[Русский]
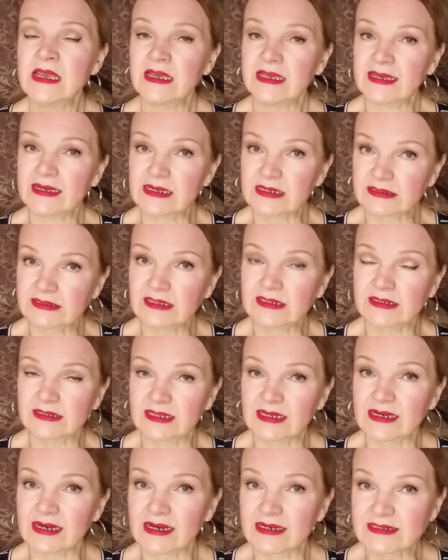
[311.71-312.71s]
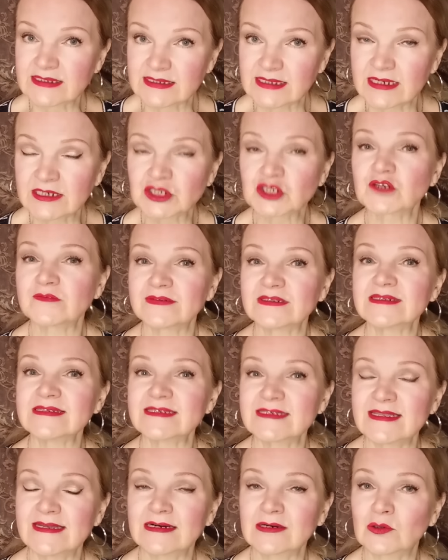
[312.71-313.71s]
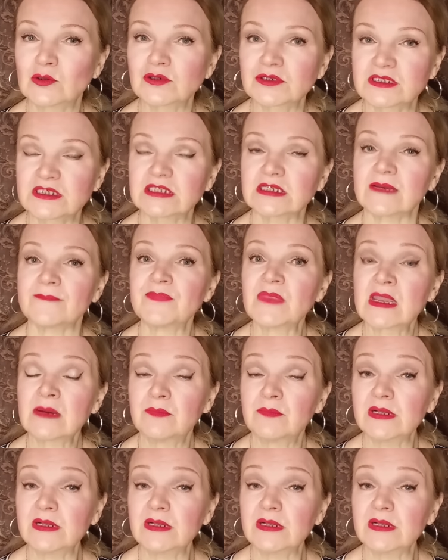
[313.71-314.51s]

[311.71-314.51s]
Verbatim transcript: И когда она осаживалась на огурцы,